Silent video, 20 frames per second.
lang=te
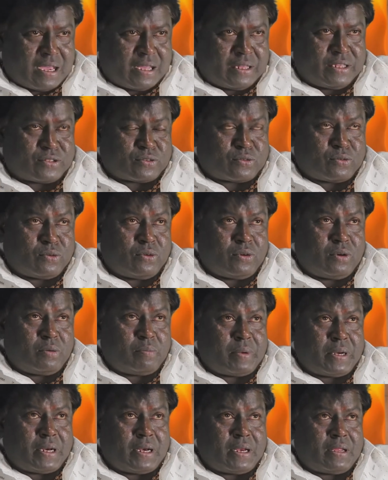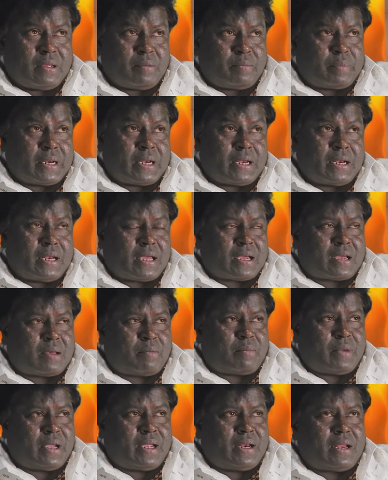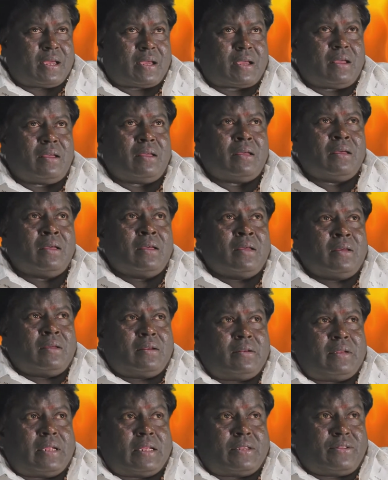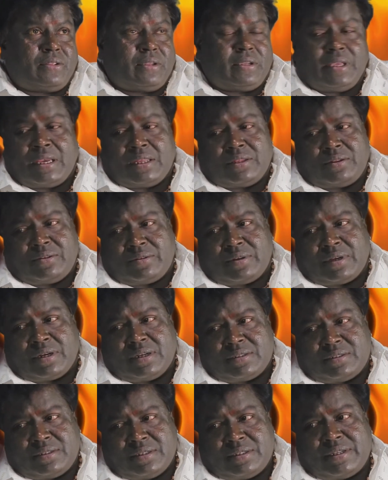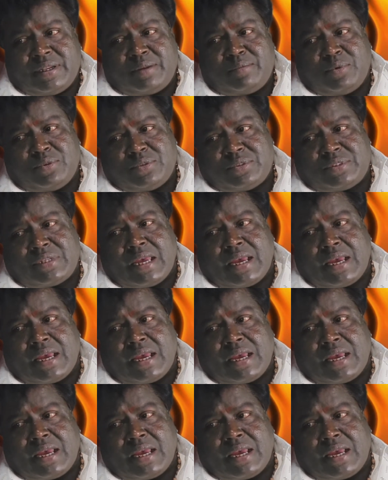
అది స్కూల్ పిల్ల పిల్లలాగా అమ్మాయిలాగా నర్సింగ్ యాదవ్ గారు సీనియర్ మోస్ట్